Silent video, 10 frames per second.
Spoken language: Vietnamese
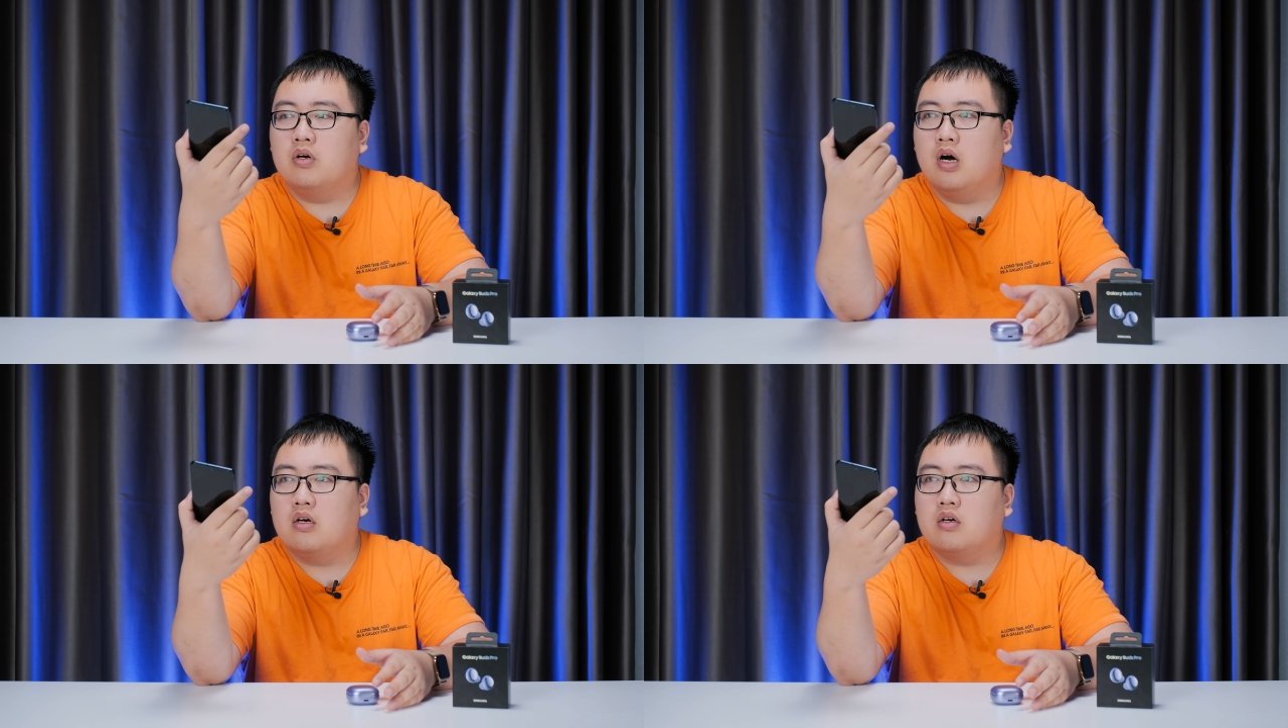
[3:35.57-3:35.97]

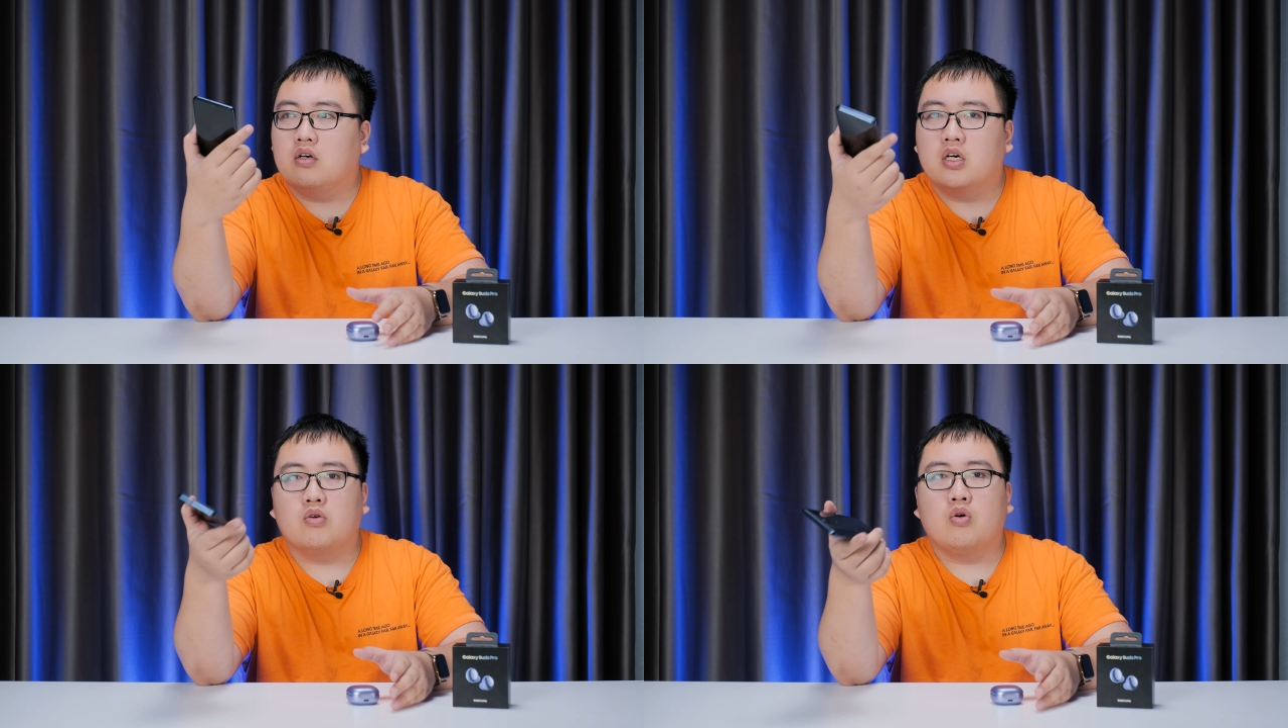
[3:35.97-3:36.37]
hương
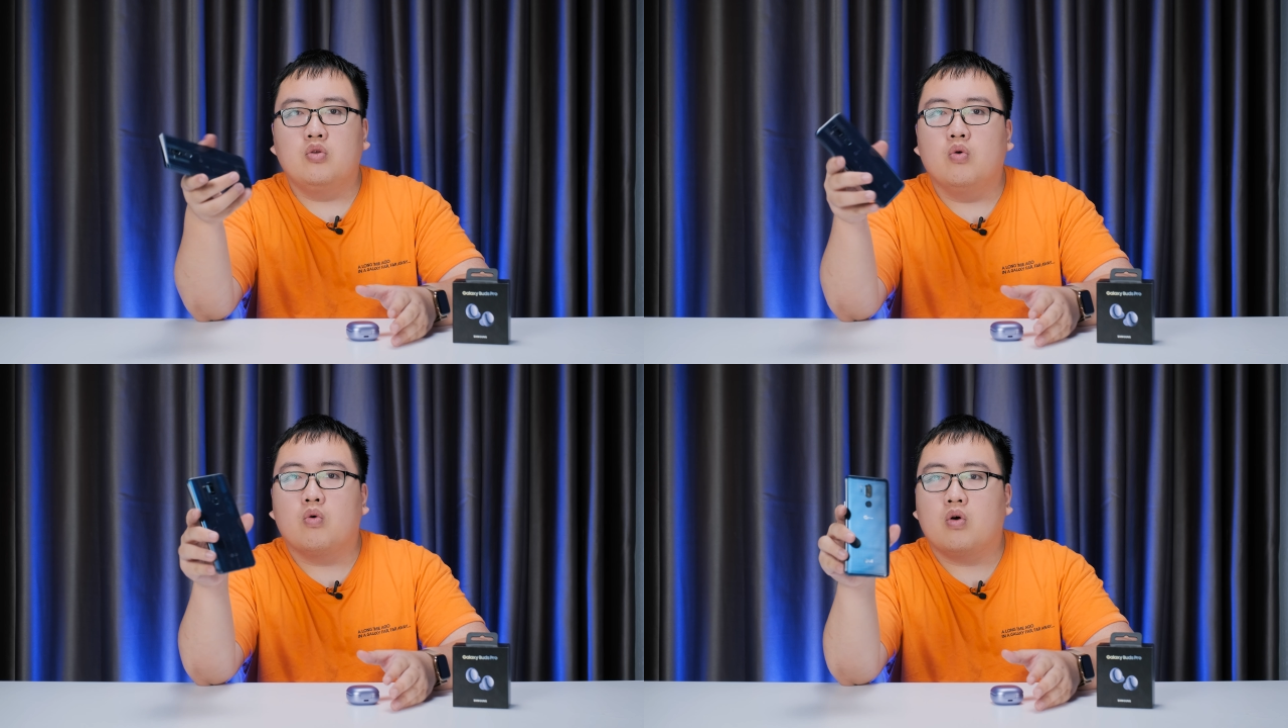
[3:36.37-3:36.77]
cựu đối
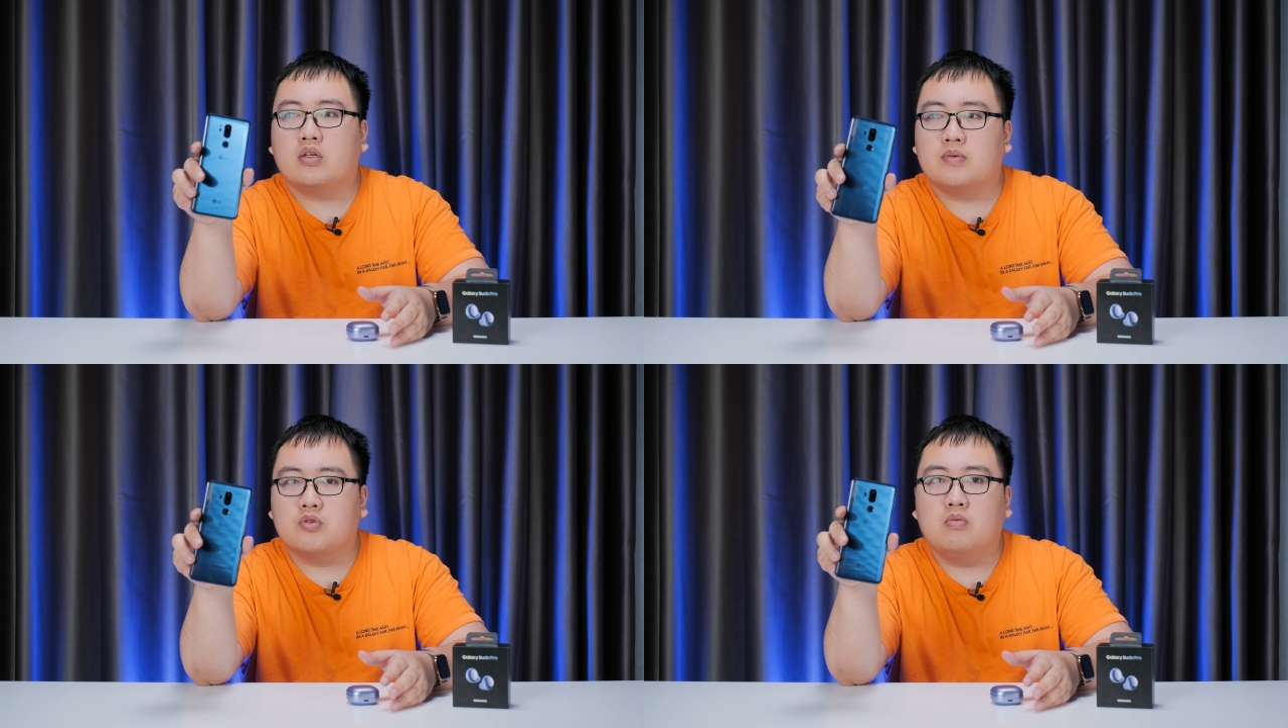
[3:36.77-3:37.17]
thủ
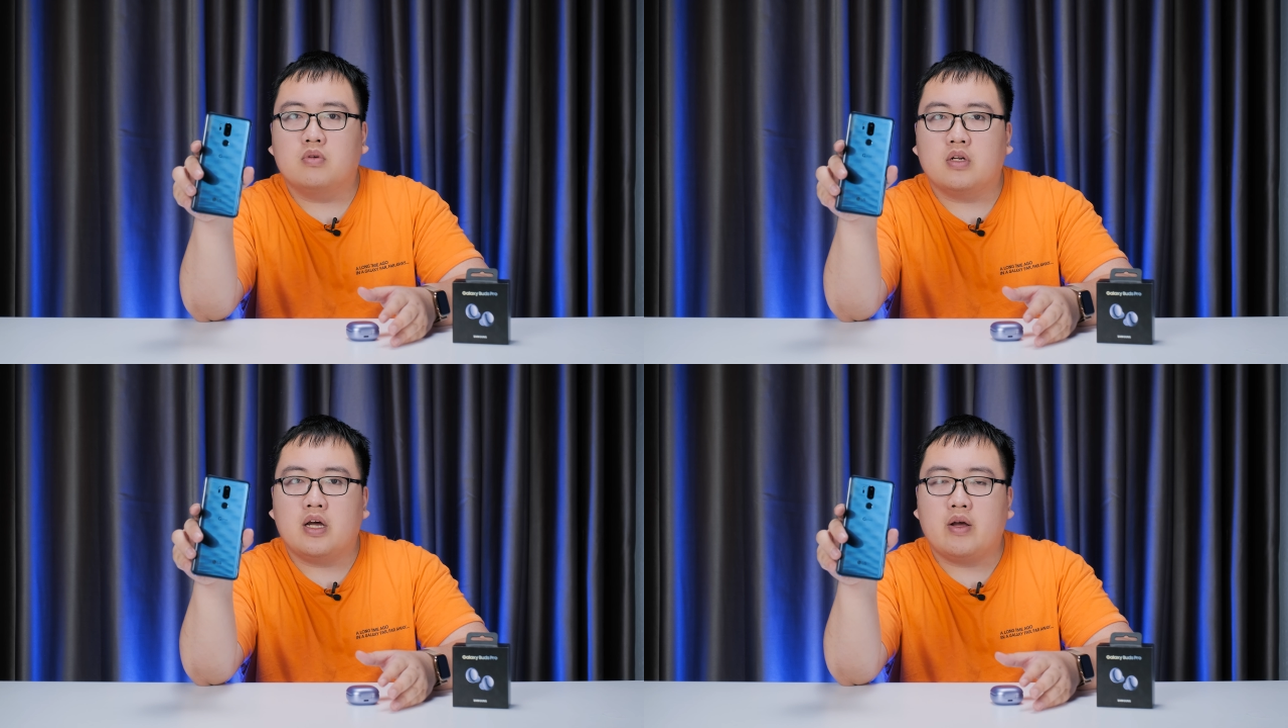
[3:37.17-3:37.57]
của Samsung
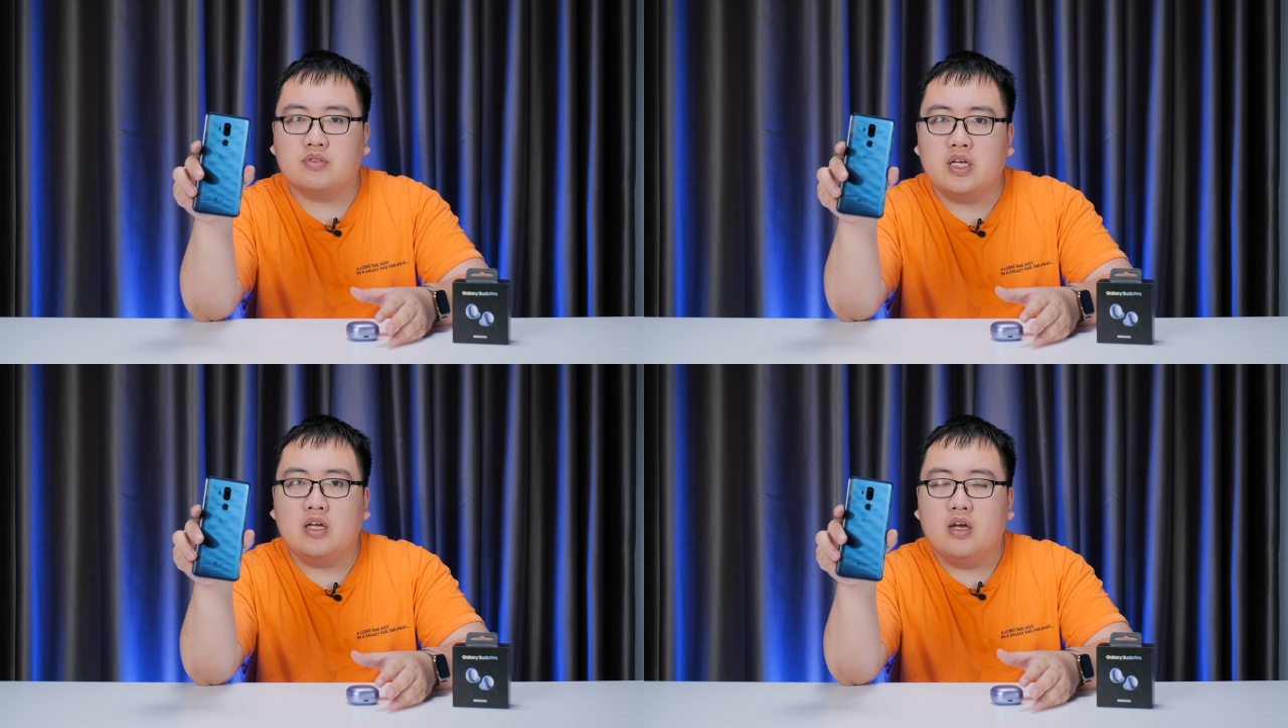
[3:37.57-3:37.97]
là LG.